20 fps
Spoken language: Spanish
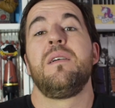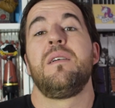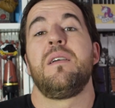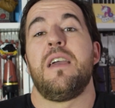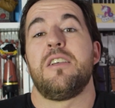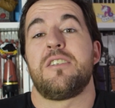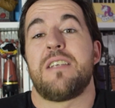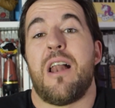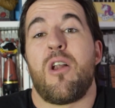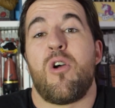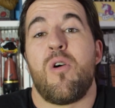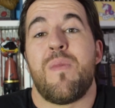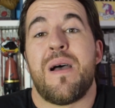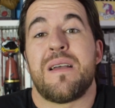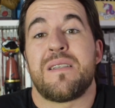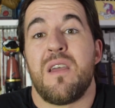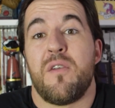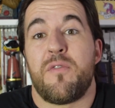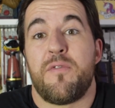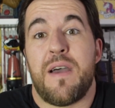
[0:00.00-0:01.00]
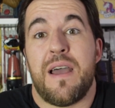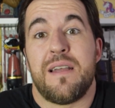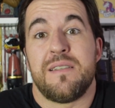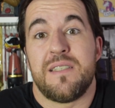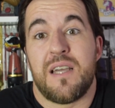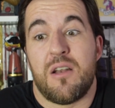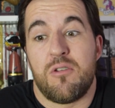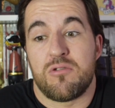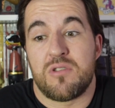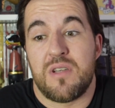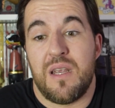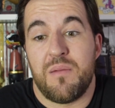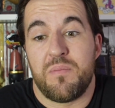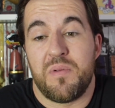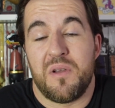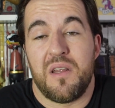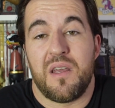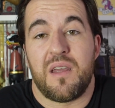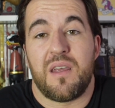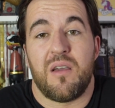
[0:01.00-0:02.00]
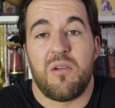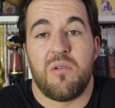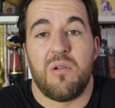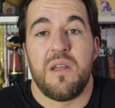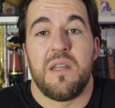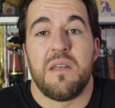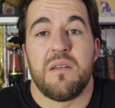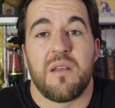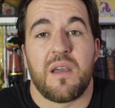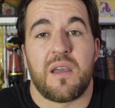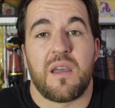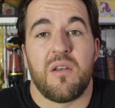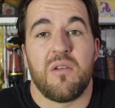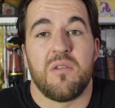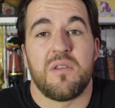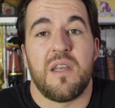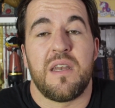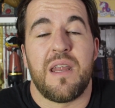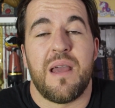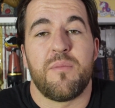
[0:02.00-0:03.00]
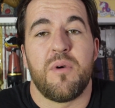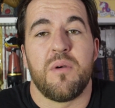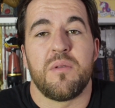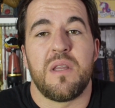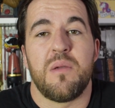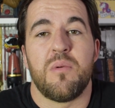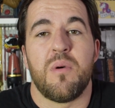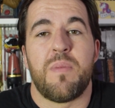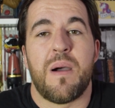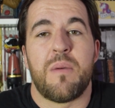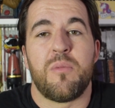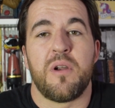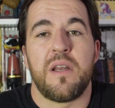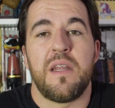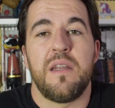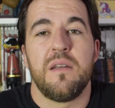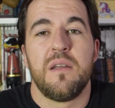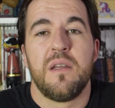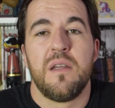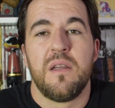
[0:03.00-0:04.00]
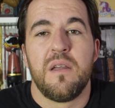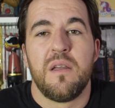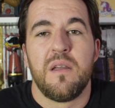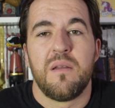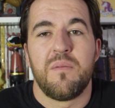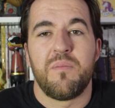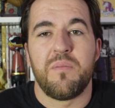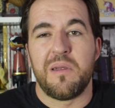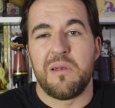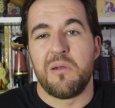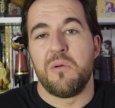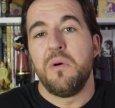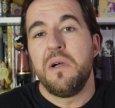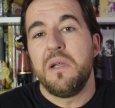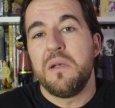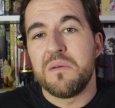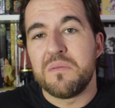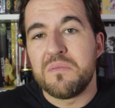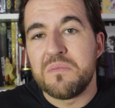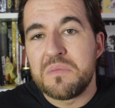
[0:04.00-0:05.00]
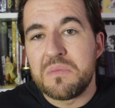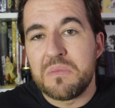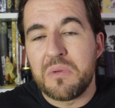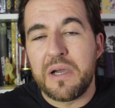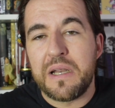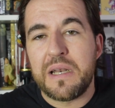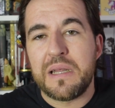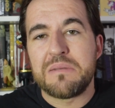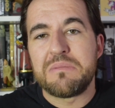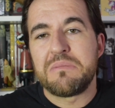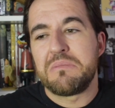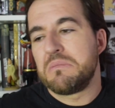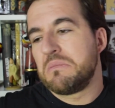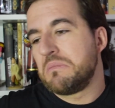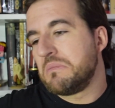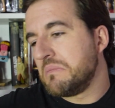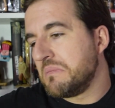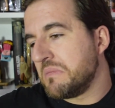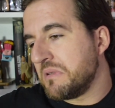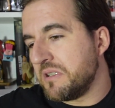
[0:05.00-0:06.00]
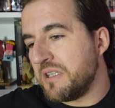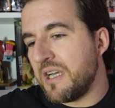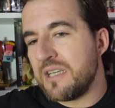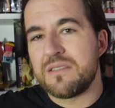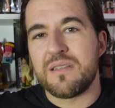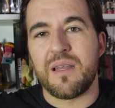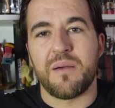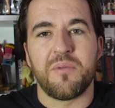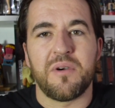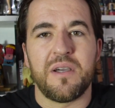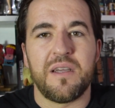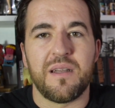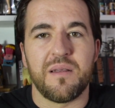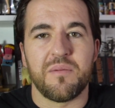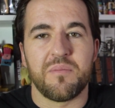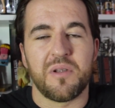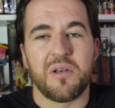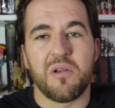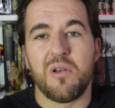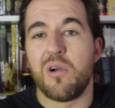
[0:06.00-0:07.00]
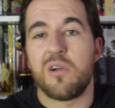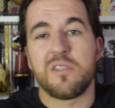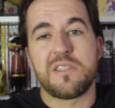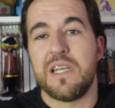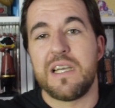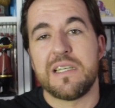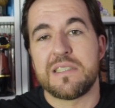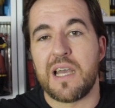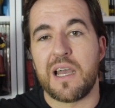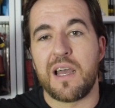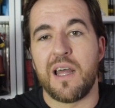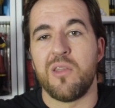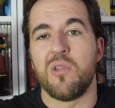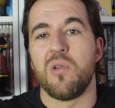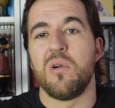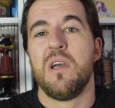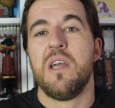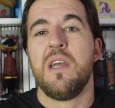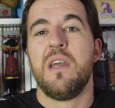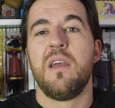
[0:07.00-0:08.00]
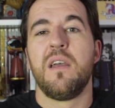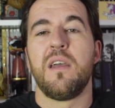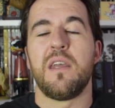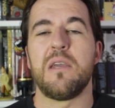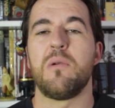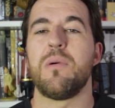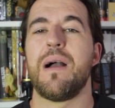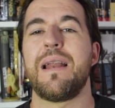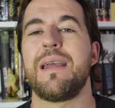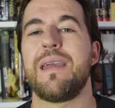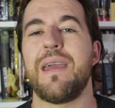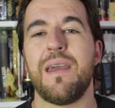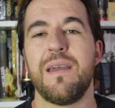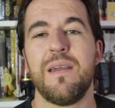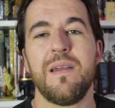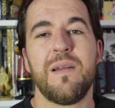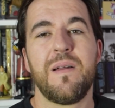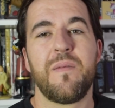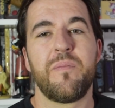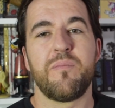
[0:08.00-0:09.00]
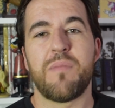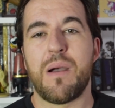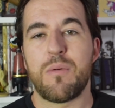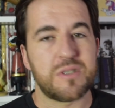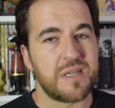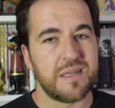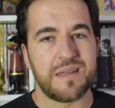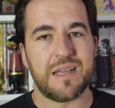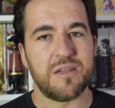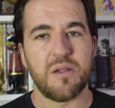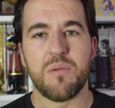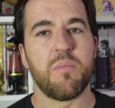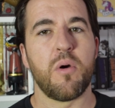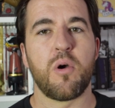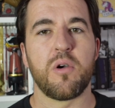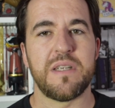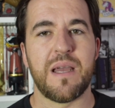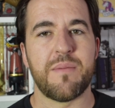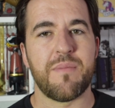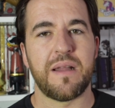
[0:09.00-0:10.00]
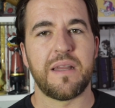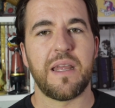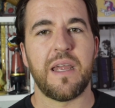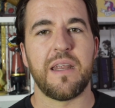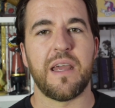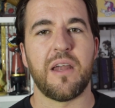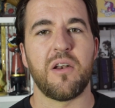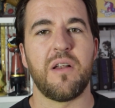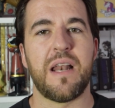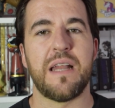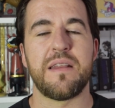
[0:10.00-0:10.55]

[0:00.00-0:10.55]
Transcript: Es algo más de fan, ya lo sé, pero es que, jodín, es que no tenía motivo para morir. Pero bueno, muere. Pues ya está, muere. Pero luego sigue sacando. Igual que vamos a entrar ya un poco ya en materia, ¿no?